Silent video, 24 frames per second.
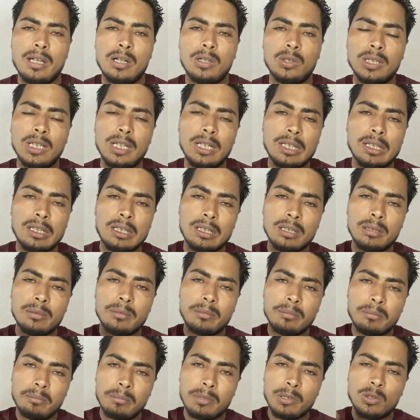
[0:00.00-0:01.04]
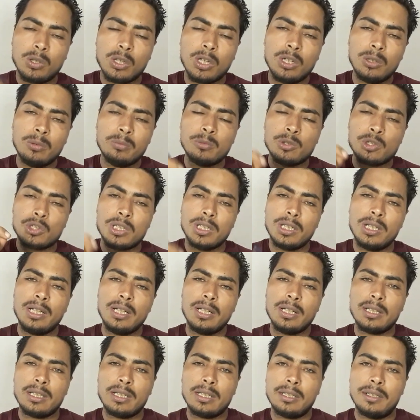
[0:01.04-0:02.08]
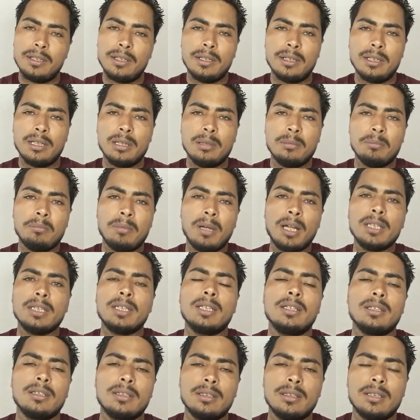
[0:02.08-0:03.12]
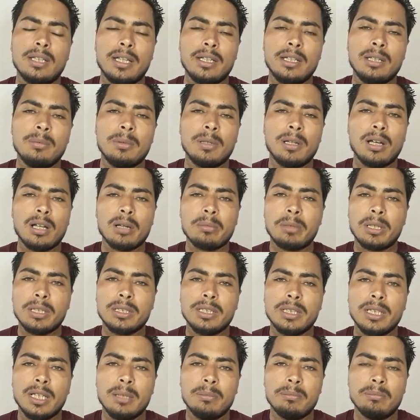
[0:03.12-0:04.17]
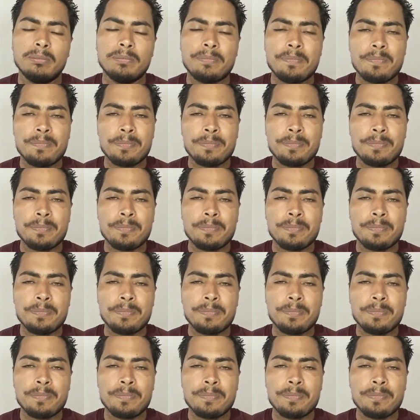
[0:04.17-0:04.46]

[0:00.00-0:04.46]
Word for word: ولكن بتواجههم مشكله ان بعد تقريبا اربع ايام